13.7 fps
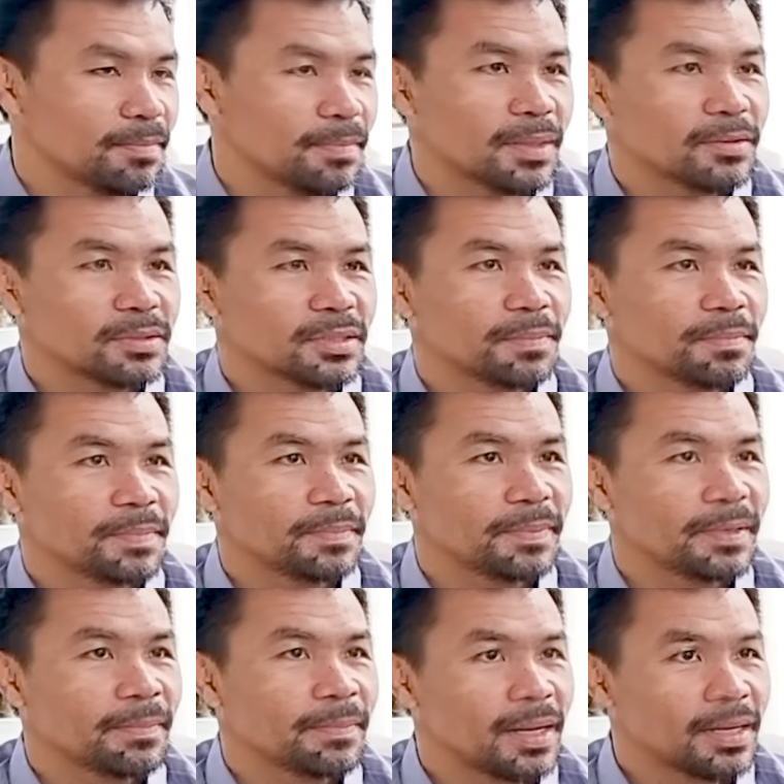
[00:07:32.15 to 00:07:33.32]
Pero sa,
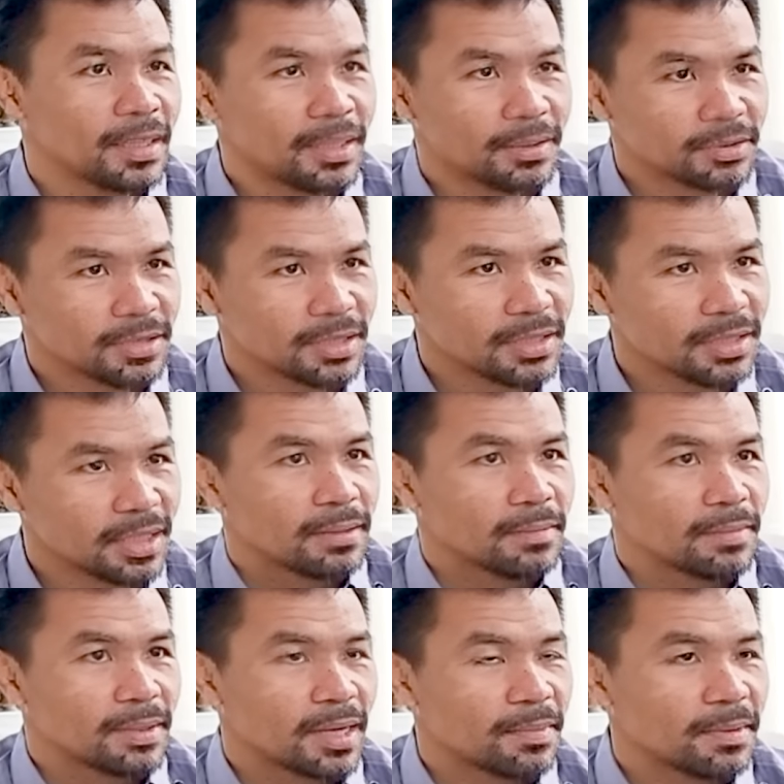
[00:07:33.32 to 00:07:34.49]
pinapaalala ko sa kanya,
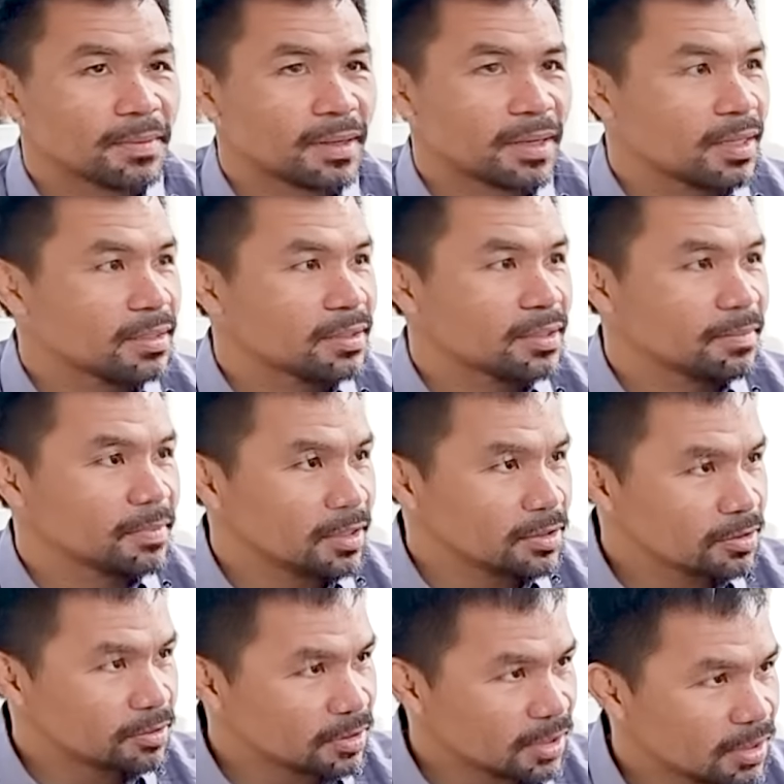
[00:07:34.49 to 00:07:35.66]
maraming mga
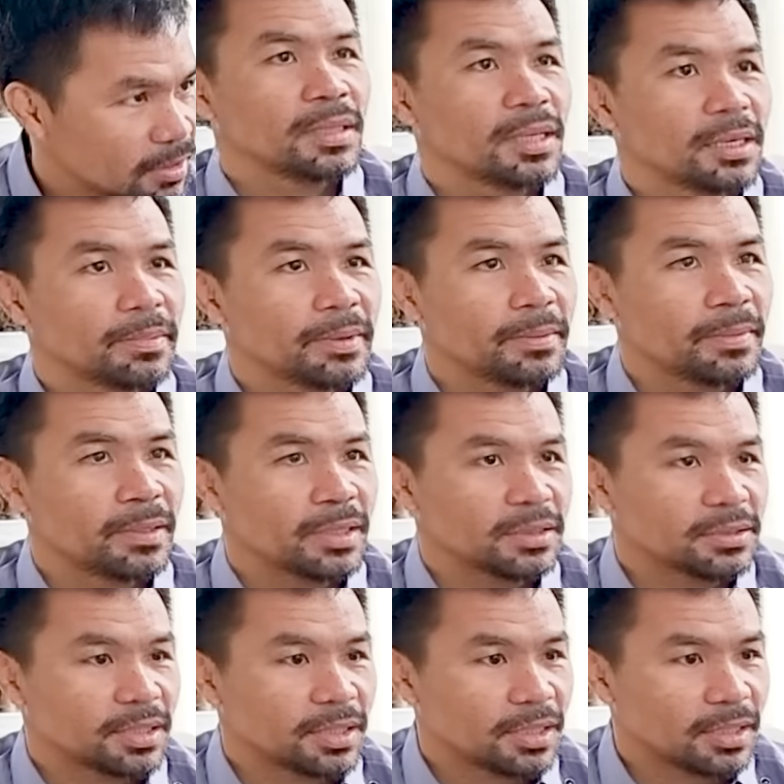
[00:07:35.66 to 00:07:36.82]
temptation dyan. Remember, as
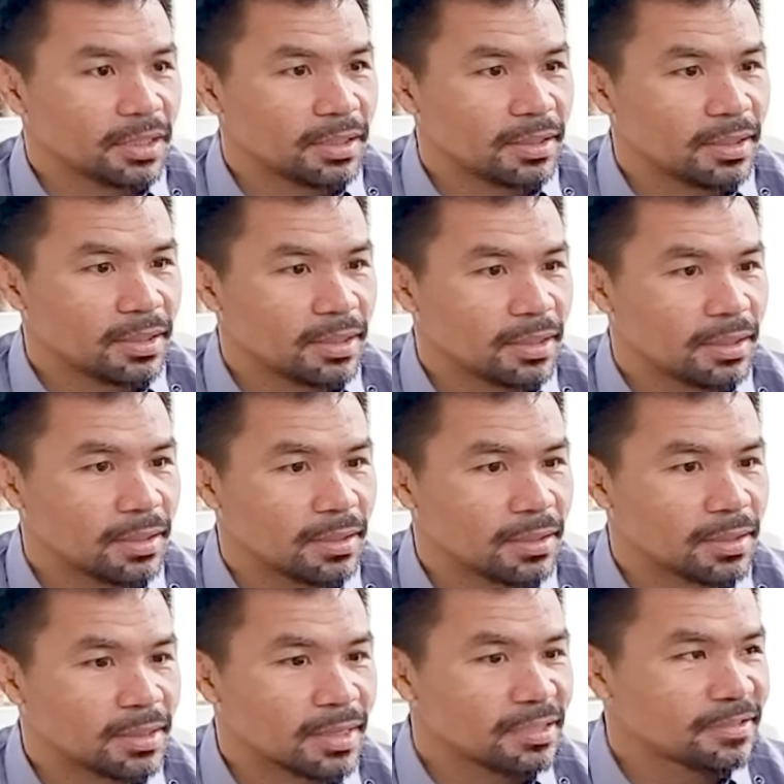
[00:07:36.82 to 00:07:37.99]
a uh,
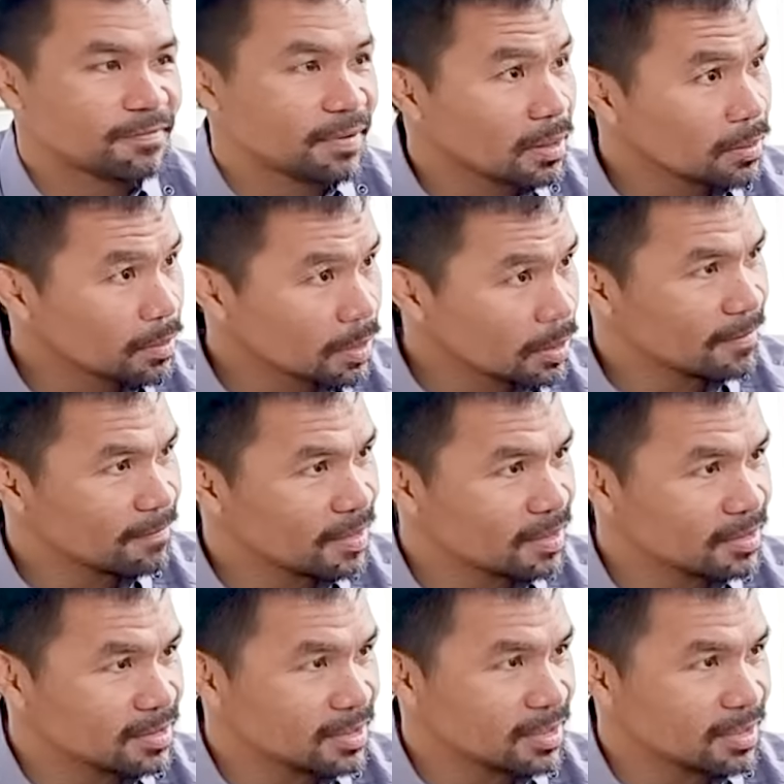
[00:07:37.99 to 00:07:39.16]
Christ follower, there's
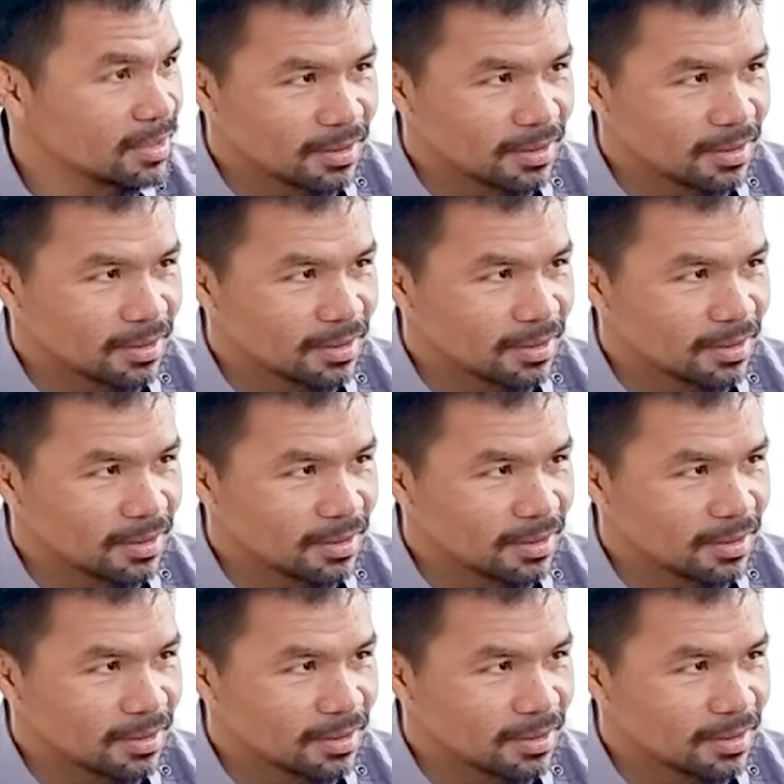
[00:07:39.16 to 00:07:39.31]
a